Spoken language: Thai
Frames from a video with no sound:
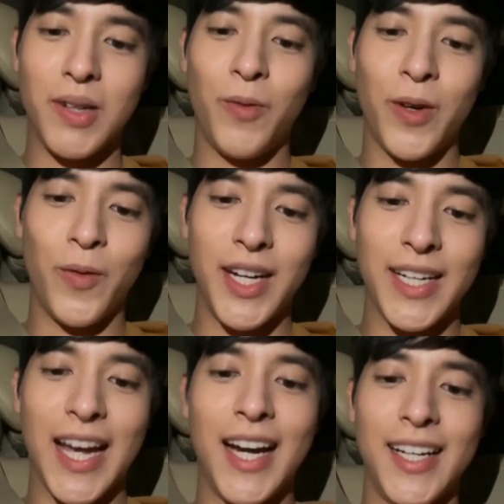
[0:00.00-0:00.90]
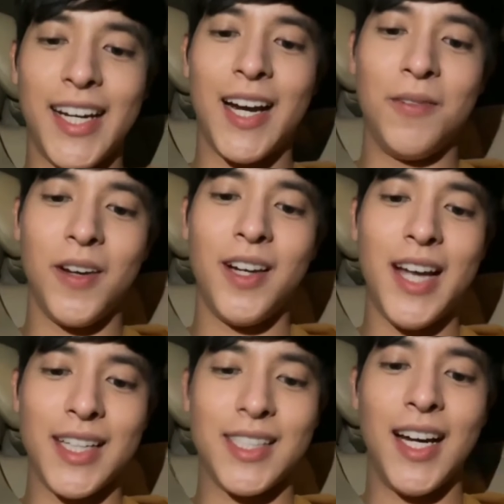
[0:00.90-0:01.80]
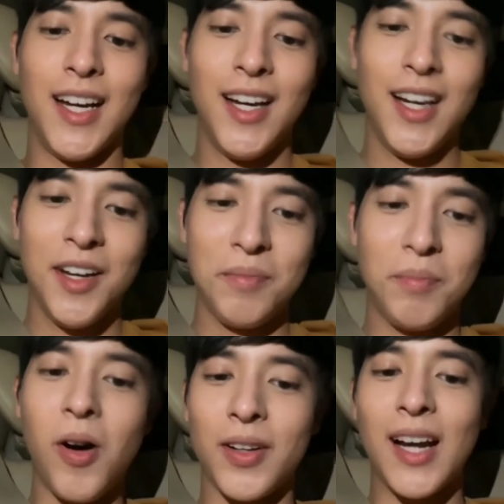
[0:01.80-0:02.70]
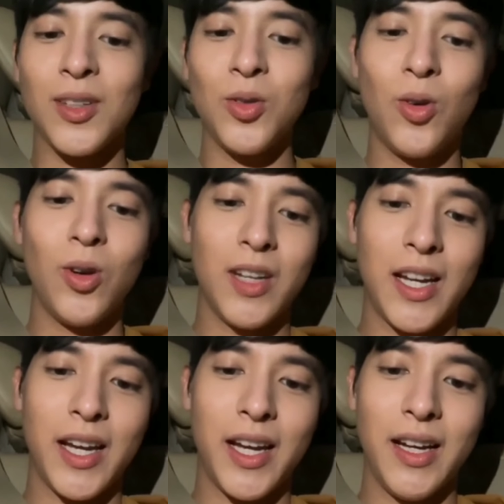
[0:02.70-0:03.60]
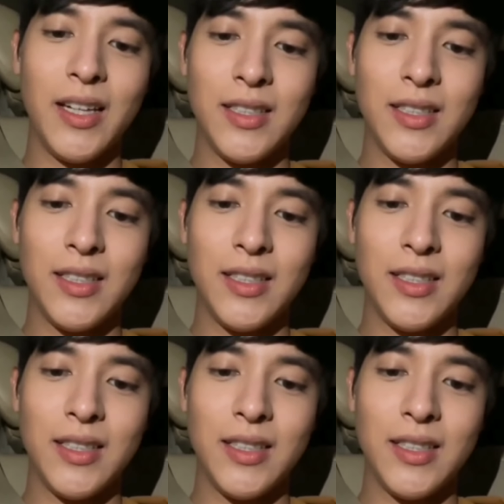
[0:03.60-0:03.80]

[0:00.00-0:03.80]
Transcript: สำหรับวันวาเลนไทน์นะครับ ก็อยากจะบอกรักทุกคนนะ